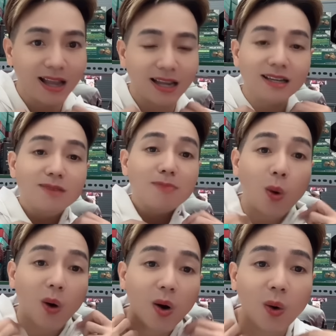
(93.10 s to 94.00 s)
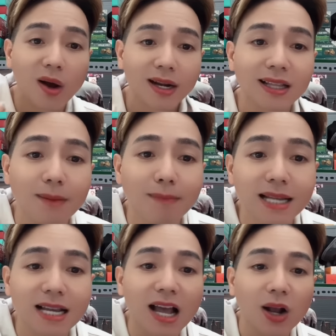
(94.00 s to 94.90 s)
cái thứ mà hùa hùa đó thì mày
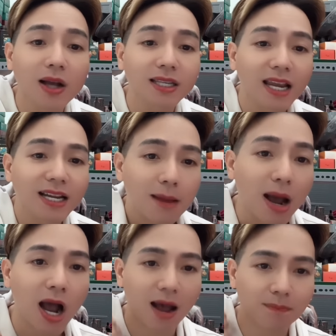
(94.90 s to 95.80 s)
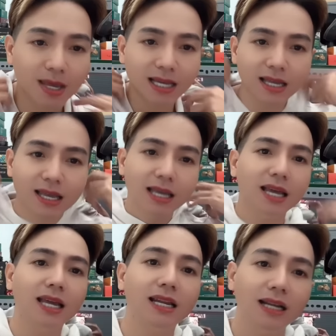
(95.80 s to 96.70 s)
sẽ là con gì để mà hợp với cái cái
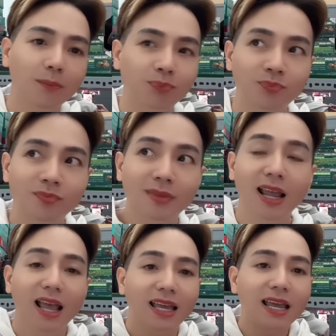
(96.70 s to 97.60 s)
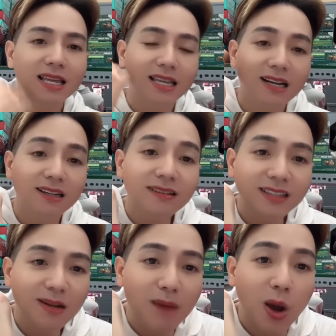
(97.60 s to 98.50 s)
cái cái cái um, cái, cái, cái đức
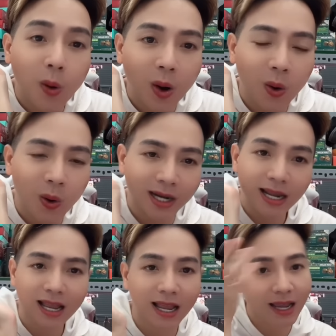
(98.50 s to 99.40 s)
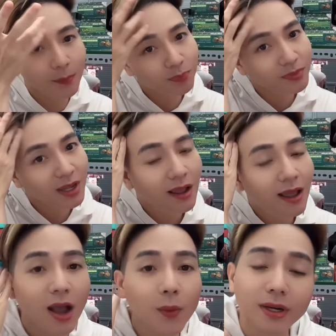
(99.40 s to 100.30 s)
tính mà hùa hùa đó hả
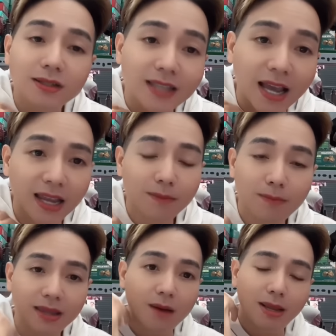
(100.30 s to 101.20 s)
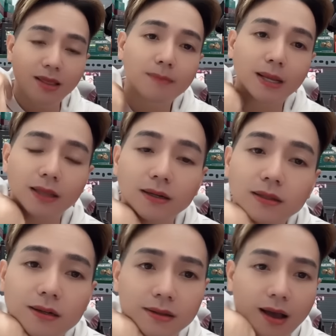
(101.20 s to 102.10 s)
hả nguyễn đức dây bây giờ mày lên mày tự
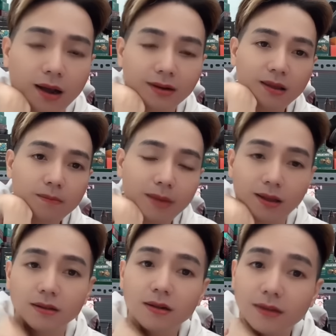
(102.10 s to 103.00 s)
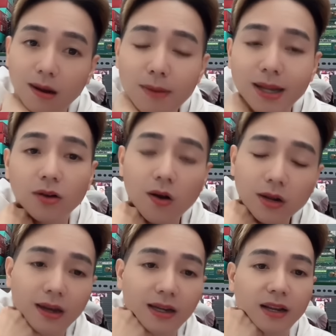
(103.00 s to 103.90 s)
thừa nhận đi mày tự thừa nhận mày là
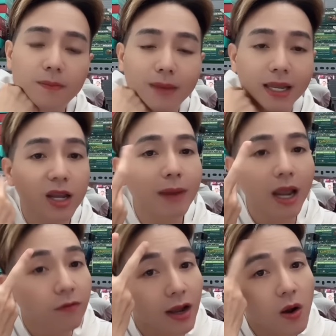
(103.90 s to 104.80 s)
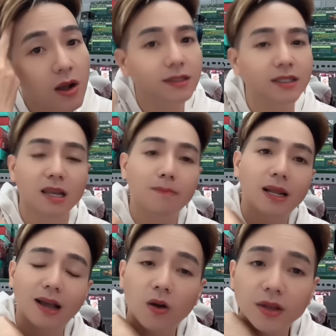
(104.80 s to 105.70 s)
con gì đi mày kêu mày không phải con người vậy mày
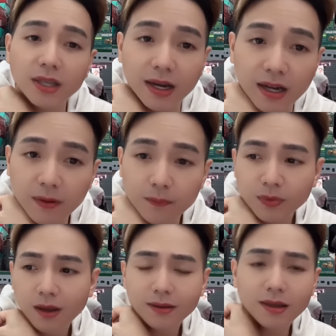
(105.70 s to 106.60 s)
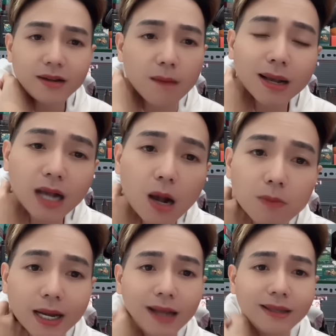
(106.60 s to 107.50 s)
là con gì đi chứ để mất công
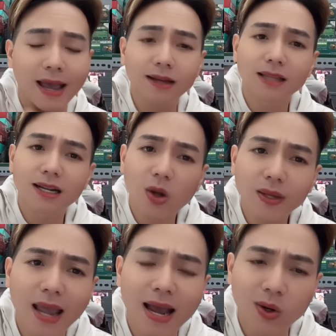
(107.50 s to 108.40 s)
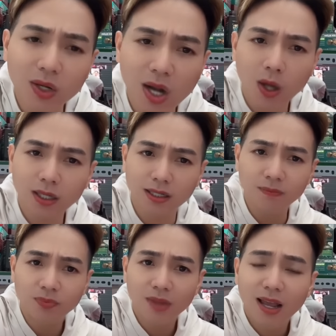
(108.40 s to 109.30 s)
rồi khán giả người ta đón già đón non
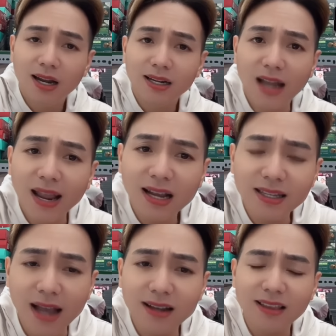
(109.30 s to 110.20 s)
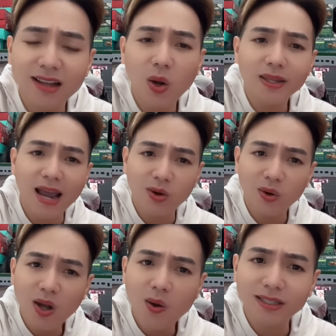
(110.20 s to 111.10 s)
nữa để khán giả người ta đón già
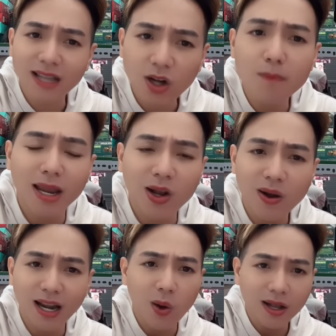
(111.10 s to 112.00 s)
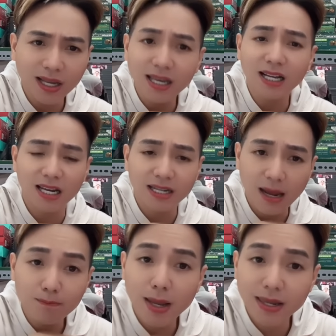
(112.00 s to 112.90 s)
đón non người ta nói mày con này con kia kỳ
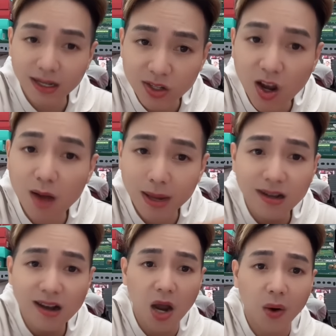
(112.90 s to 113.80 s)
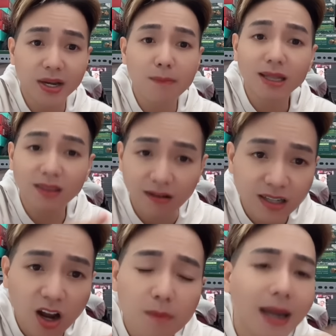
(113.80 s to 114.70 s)
lắm bây giờ tao cho mày cơ hội để mày tự
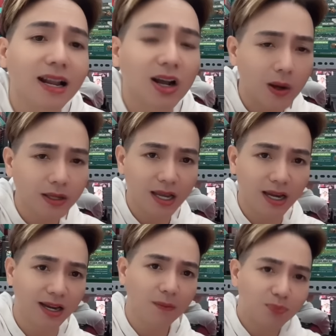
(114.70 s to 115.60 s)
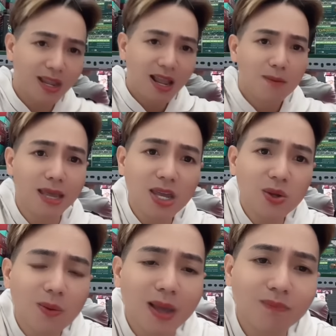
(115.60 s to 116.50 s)
nói mày là con gì đó mày kia
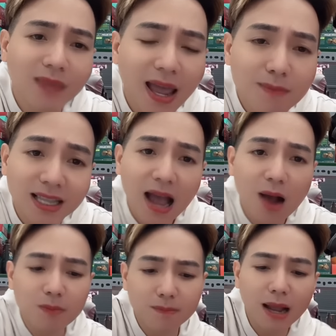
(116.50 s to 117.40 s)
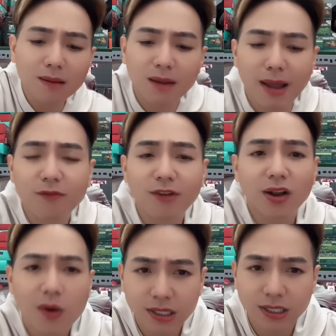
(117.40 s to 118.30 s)
trong vòng tháng mà tao không bị bắt là mày không phải
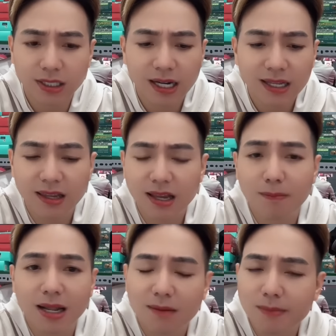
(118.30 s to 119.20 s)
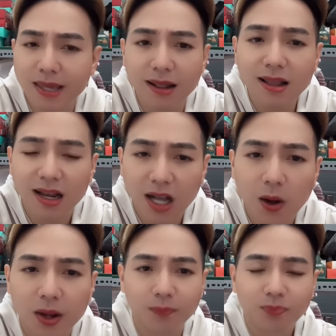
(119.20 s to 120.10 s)
con người đó vậy giờ mày lên mày trả lời
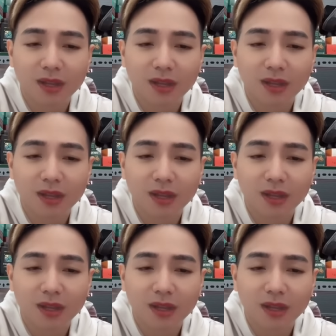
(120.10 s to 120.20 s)
coi